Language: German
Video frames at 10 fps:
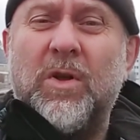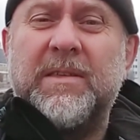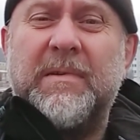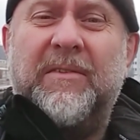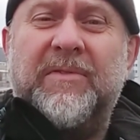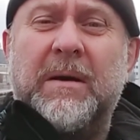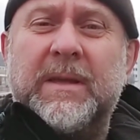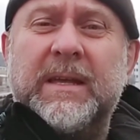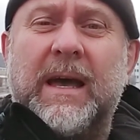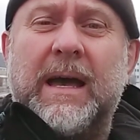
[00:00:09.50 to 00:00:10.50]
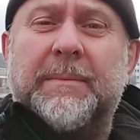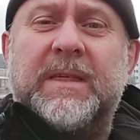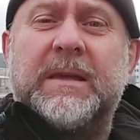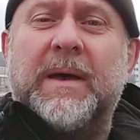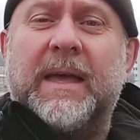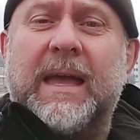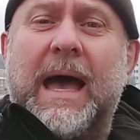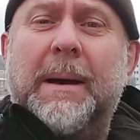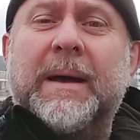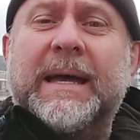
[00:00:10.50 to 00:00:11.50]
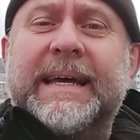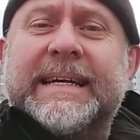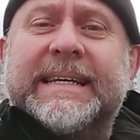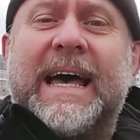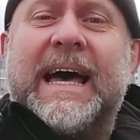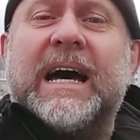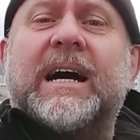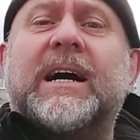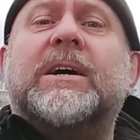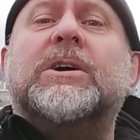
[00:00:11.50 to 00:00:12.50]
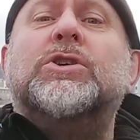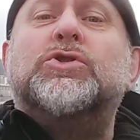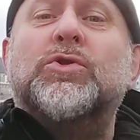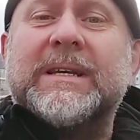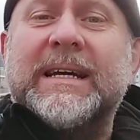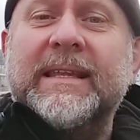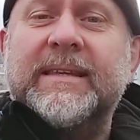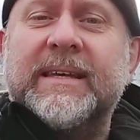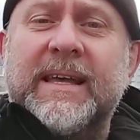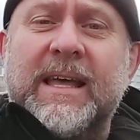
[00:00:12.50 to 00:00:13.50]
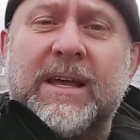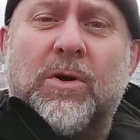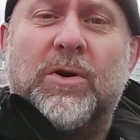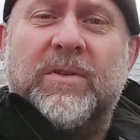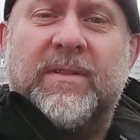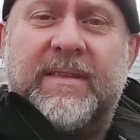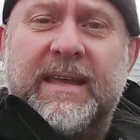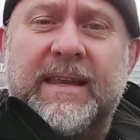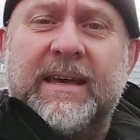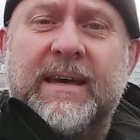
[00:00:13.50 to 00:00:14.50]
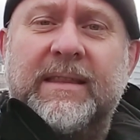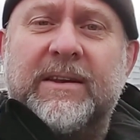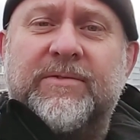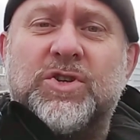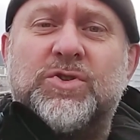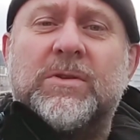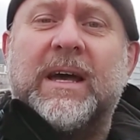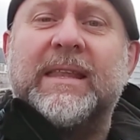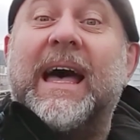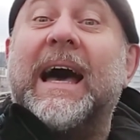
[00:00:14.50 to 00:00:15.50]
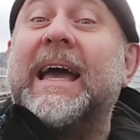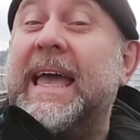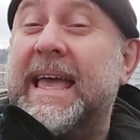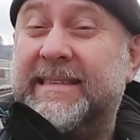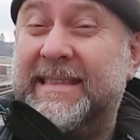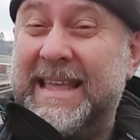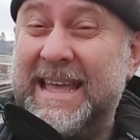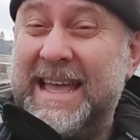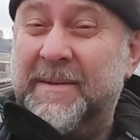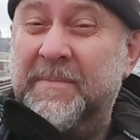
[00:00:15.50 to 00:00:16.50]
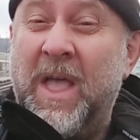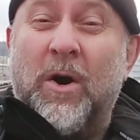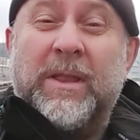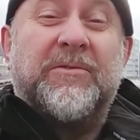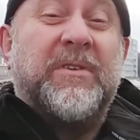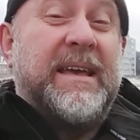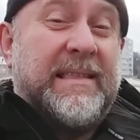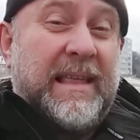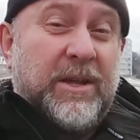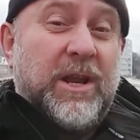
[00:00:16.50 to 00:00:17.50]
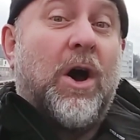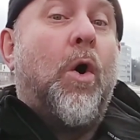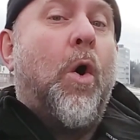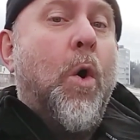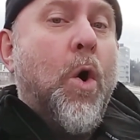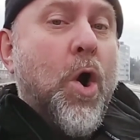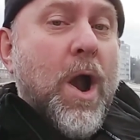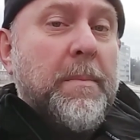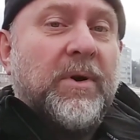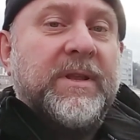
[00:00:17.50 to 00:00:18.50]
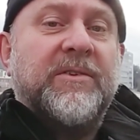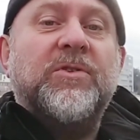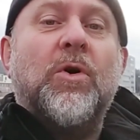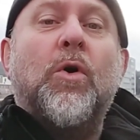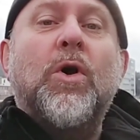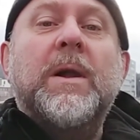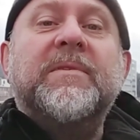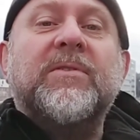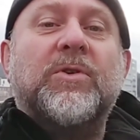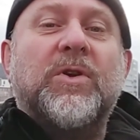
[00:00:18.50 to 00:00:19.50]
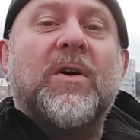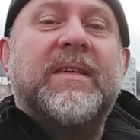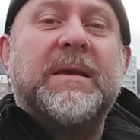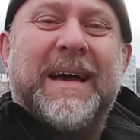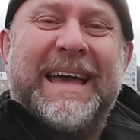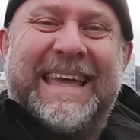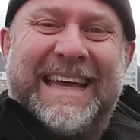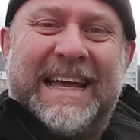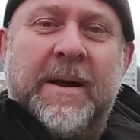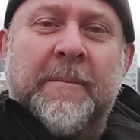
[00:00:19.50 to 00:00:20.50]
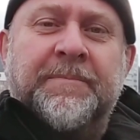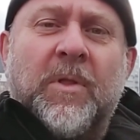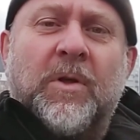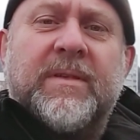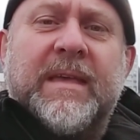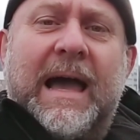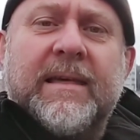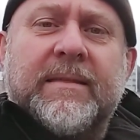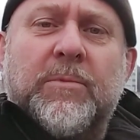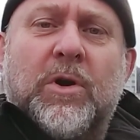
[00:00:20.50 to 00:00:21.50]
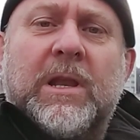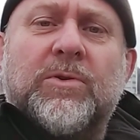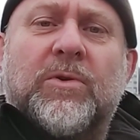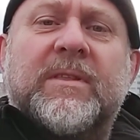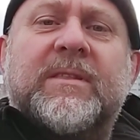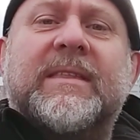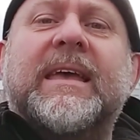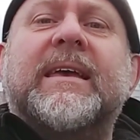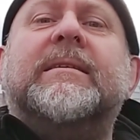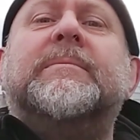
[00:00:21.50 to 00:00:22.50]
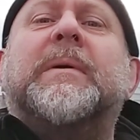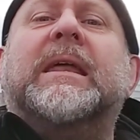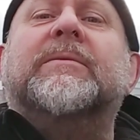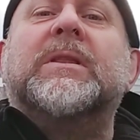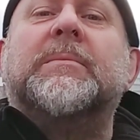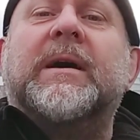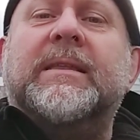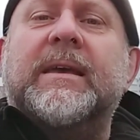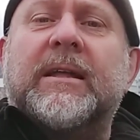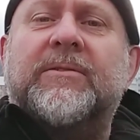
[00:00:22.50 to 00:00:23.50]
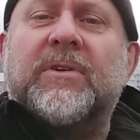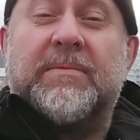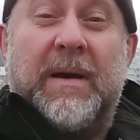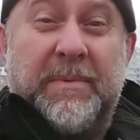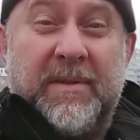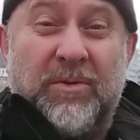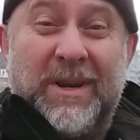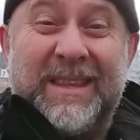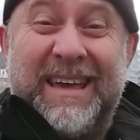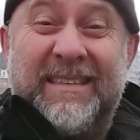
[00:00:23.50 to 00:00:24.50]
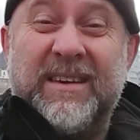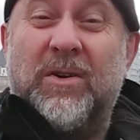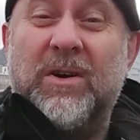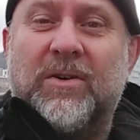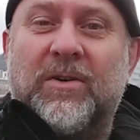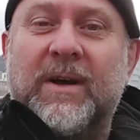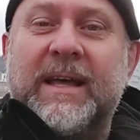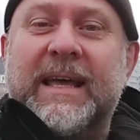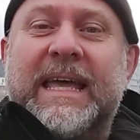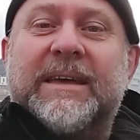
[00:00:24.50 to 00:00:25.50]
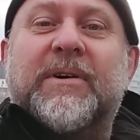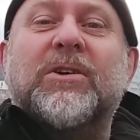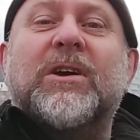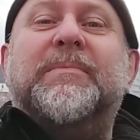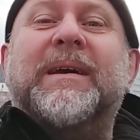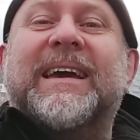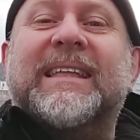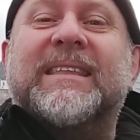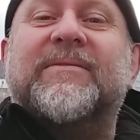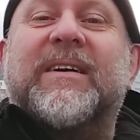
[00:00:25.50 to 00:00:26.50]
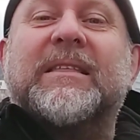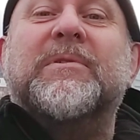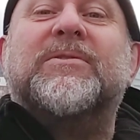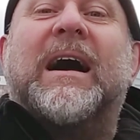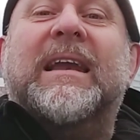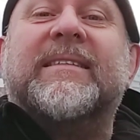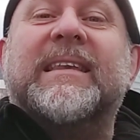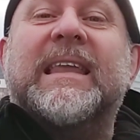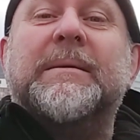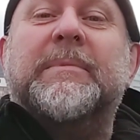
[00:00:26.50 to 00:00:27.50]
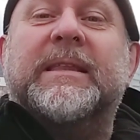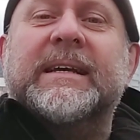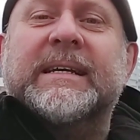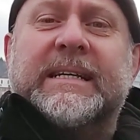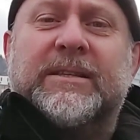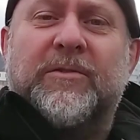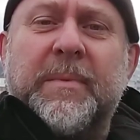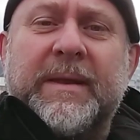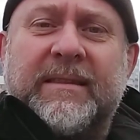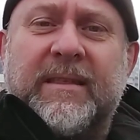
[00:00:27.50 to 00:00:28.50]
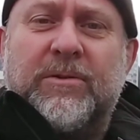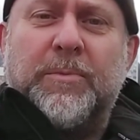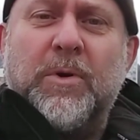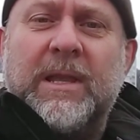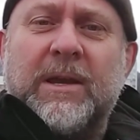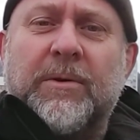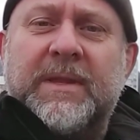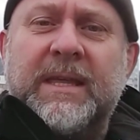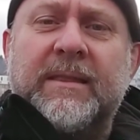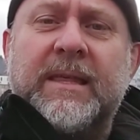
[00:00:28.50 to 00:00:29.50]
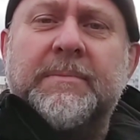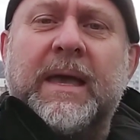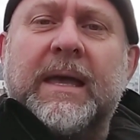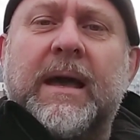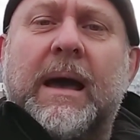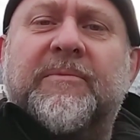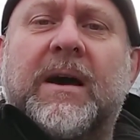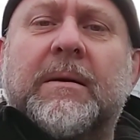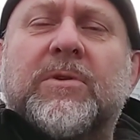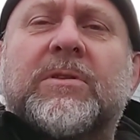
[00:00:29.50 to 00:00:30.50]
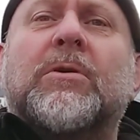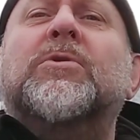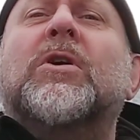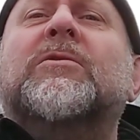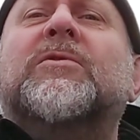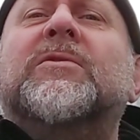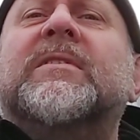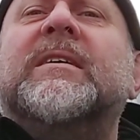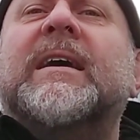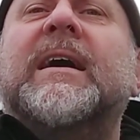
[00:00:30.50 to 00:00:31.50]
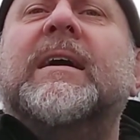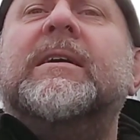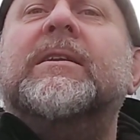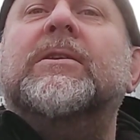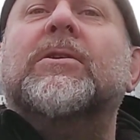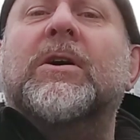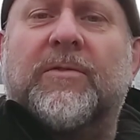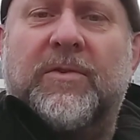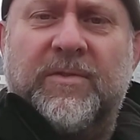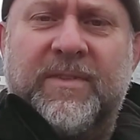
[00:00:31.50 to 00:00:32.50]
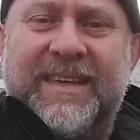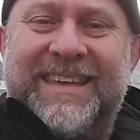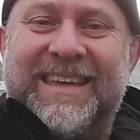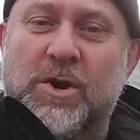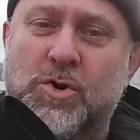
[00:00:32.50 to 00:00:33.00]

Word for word: Und zwar fahren wir hier ab Sigmaringen ab nach Stuttgart googelt uns den an, ah, dann von Stuttgart nach Esslingen und dann von Esslingen nach Ulm und dann von Ulm zurück nach Sigmaringen. Und das alles ermöglicht uns das Baden-Württemberg-Ticket für zwei Personen 30 Euro. Ich werde euch berichten, was wir so alles erleben. Jetzt hoffen wir, dass der Zug pünktlich kommt hier in Sigmaringen. Abfahren müsst ihr um 9.50 Uhr, gell? 9.50 Uhr.